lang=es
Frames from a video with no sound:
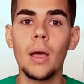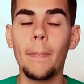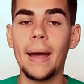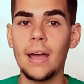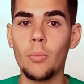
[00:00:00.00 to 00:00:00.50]

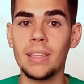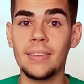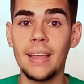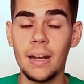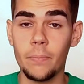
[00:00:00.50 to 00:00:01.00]
para
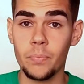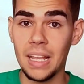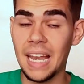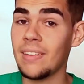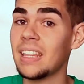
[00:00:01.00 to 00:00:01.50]
aumentar
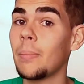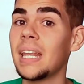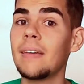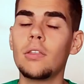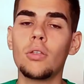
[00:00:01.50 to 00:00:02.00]
la
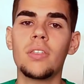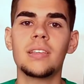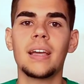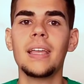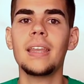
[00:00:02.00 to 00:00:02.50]
vitamina B12
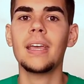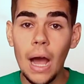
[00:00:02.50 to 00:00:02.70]
sanguínea,